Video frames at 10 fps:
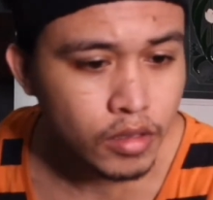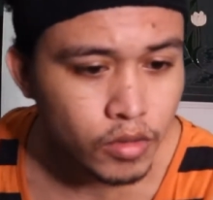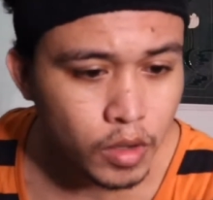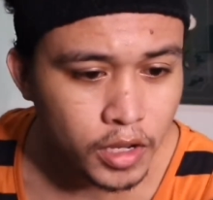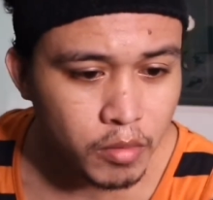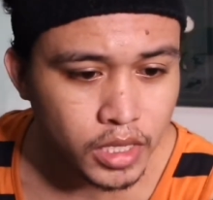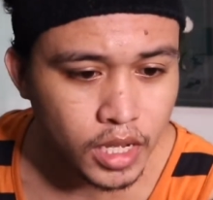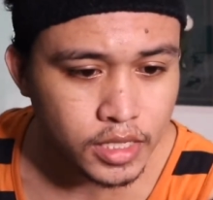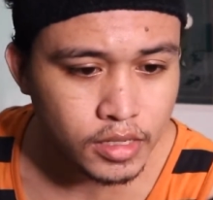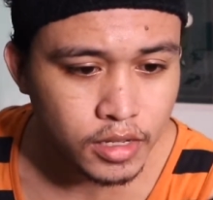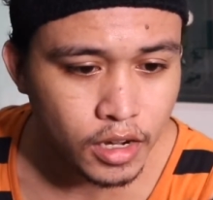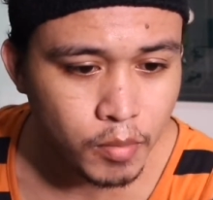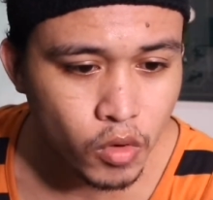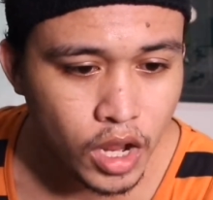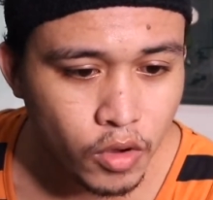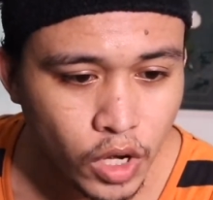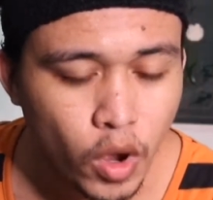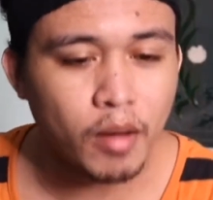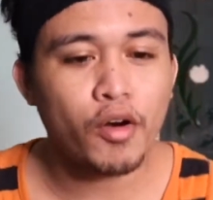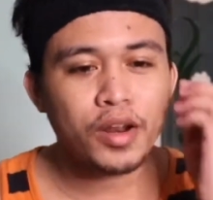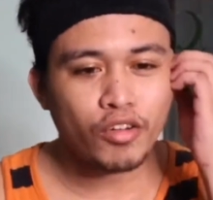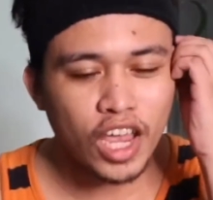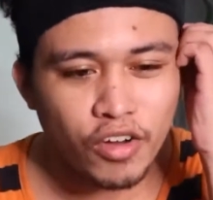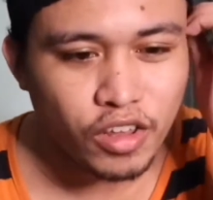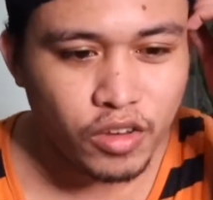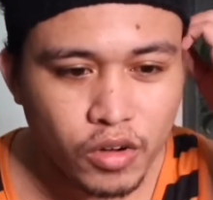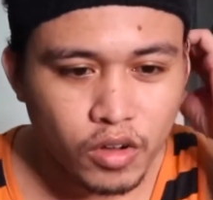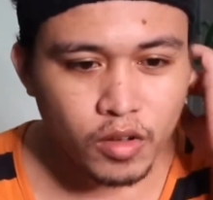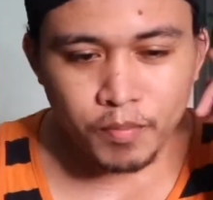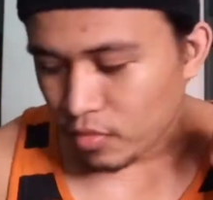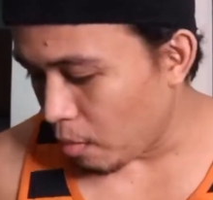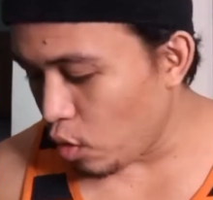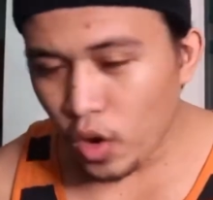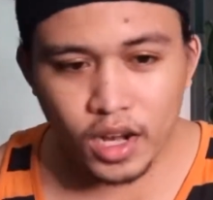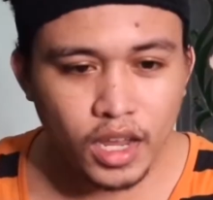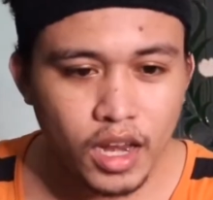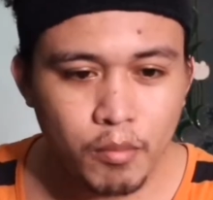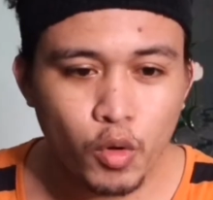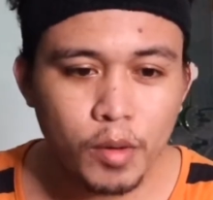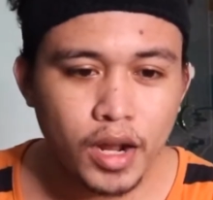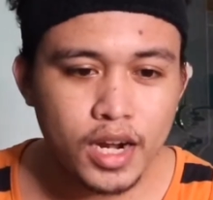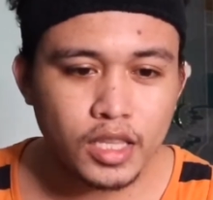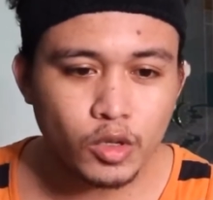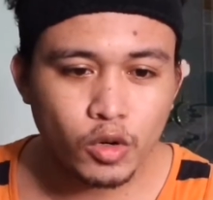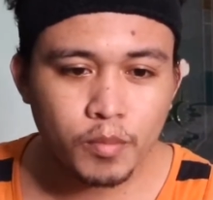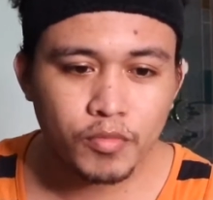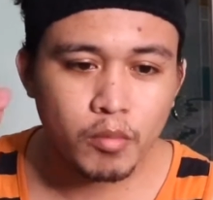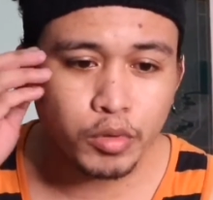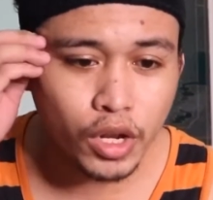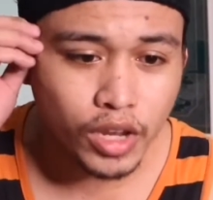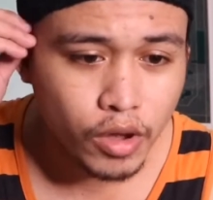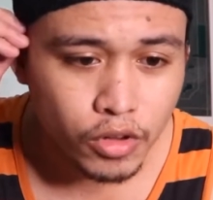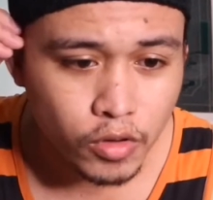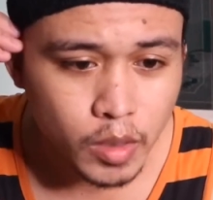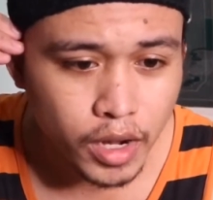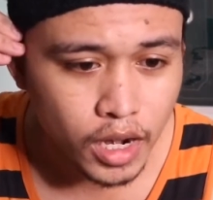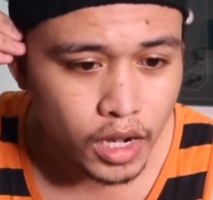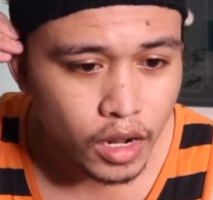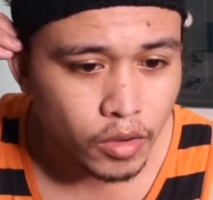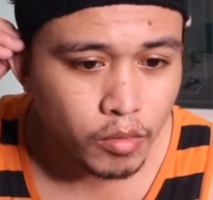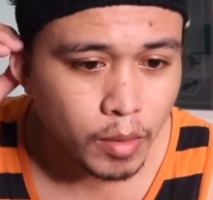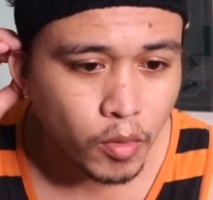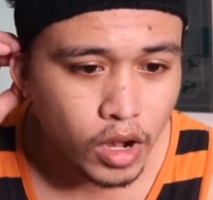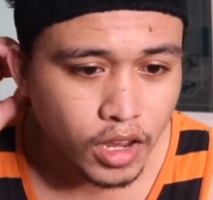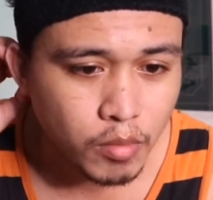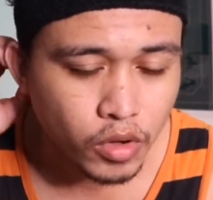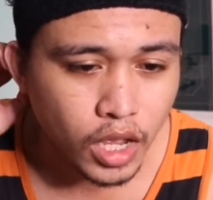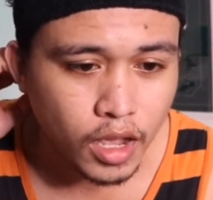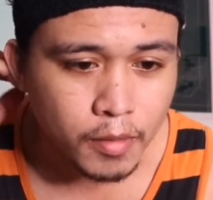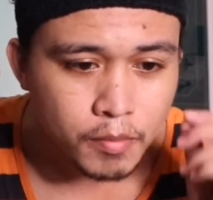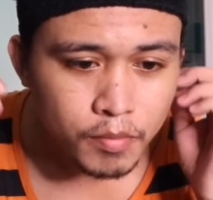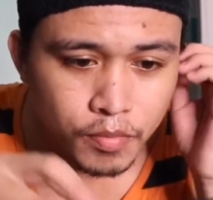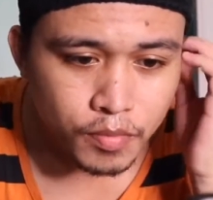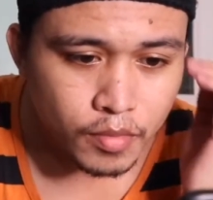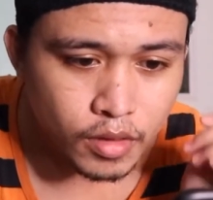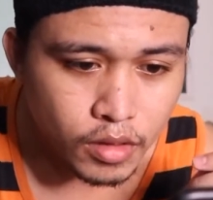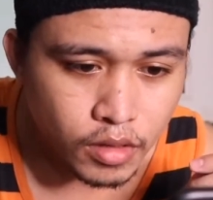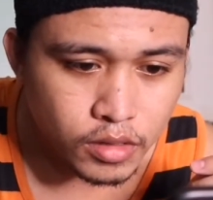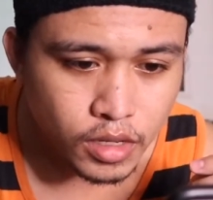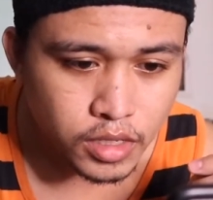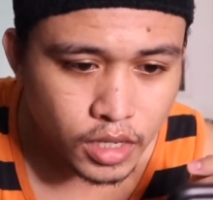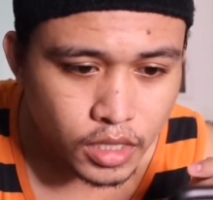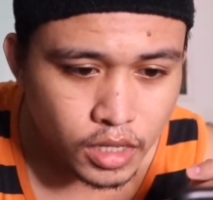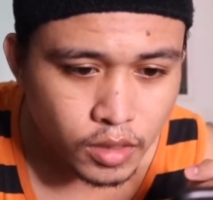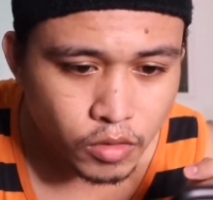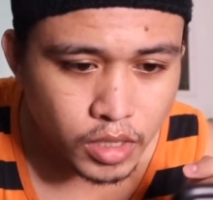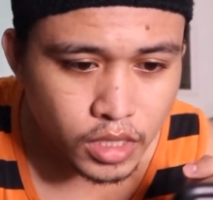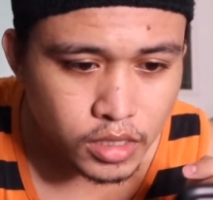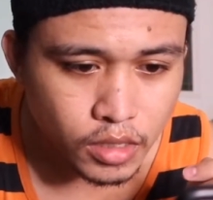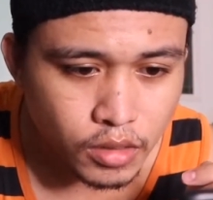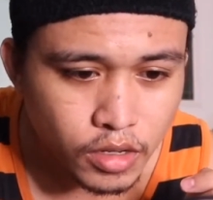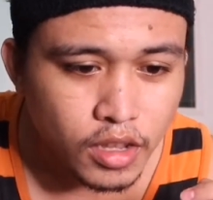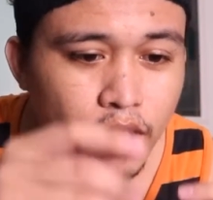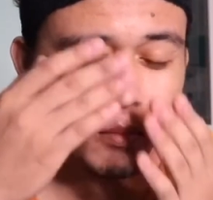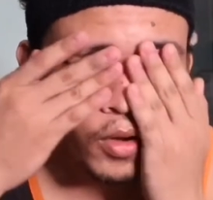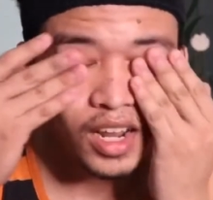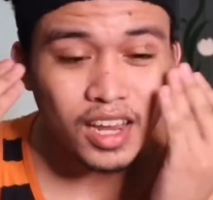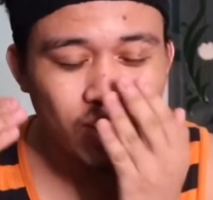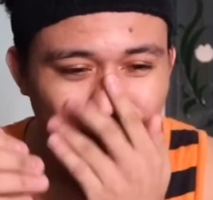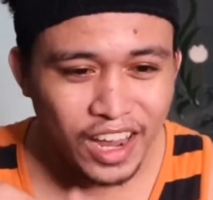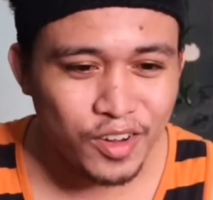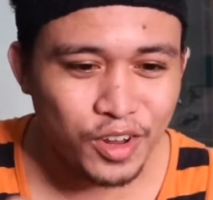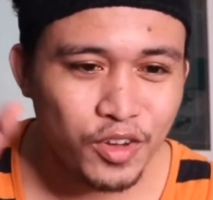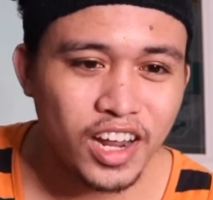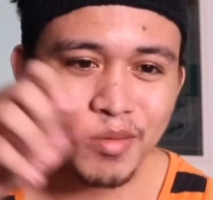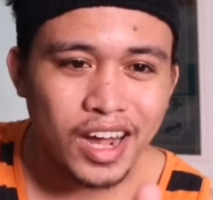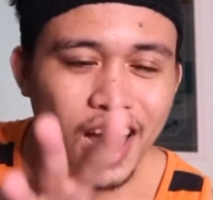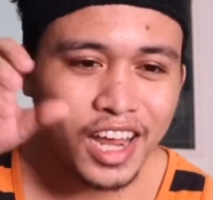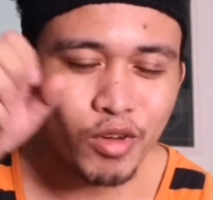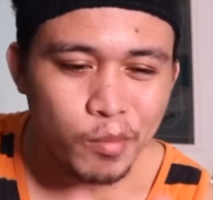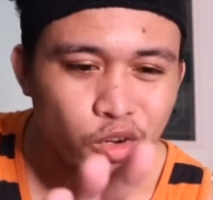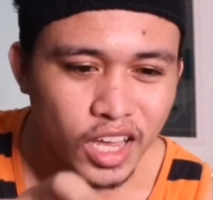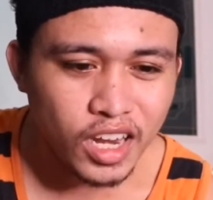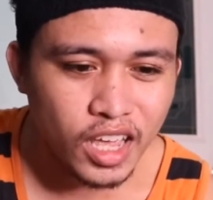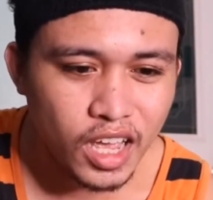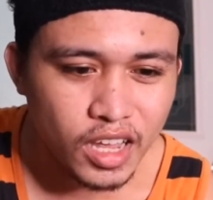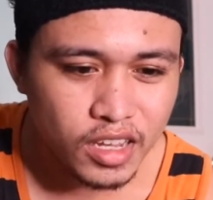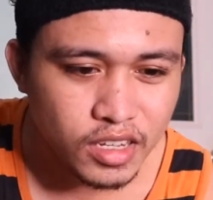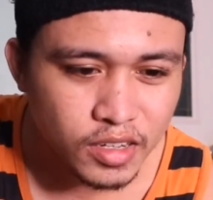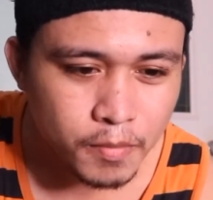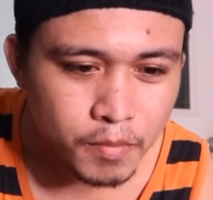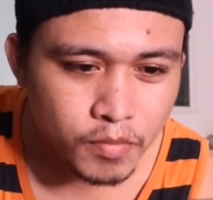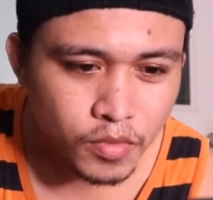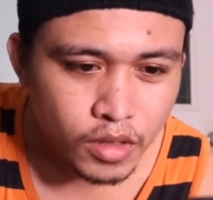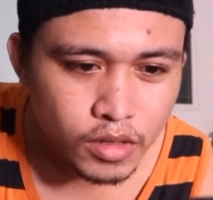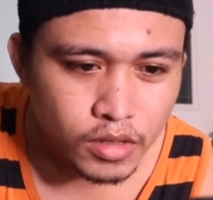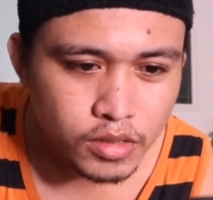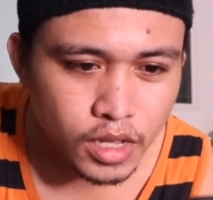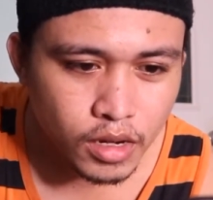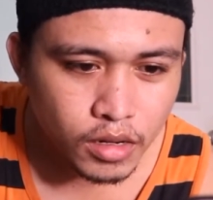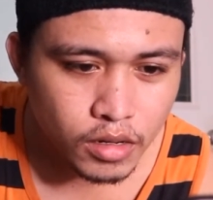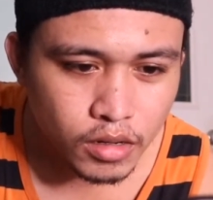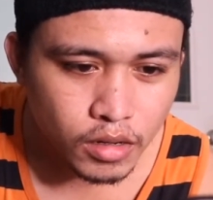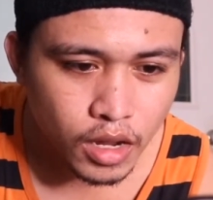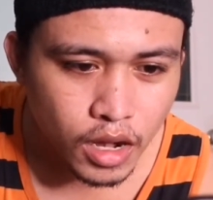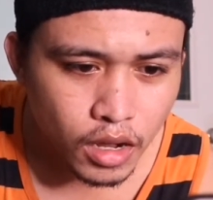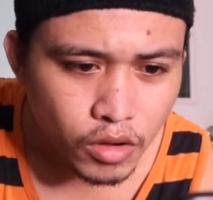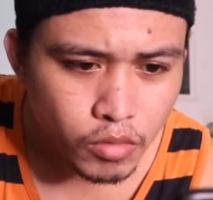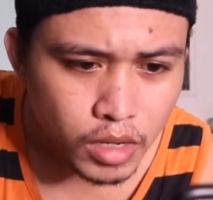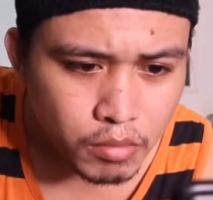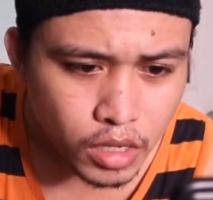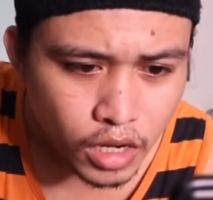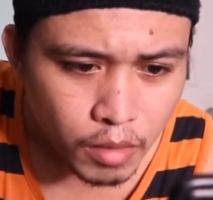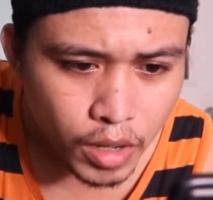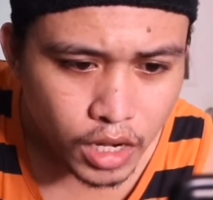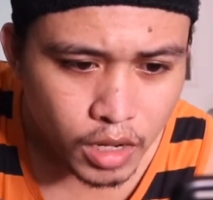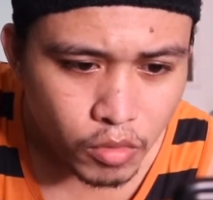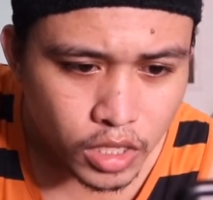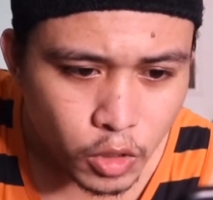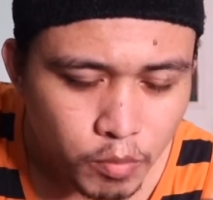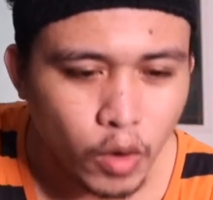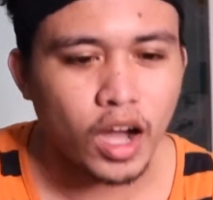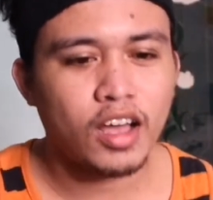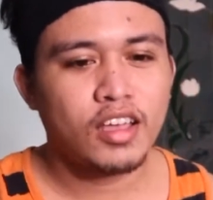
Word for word: Wa man kay batasan sir Napuling ko. Nawa, mo na ang gingon ninyo. Number 1 lagi, number 1 pa ganito. Mao ang gingon niyo sa mga nananaw, mapuling gin mo diha. Sir, sakita sa akong mata, sir. Ay, mo lagi ni akong gingon ninyo kana ang hangin abot lagi diha. Sir, nagilak akong mama kay napalid among atop awa.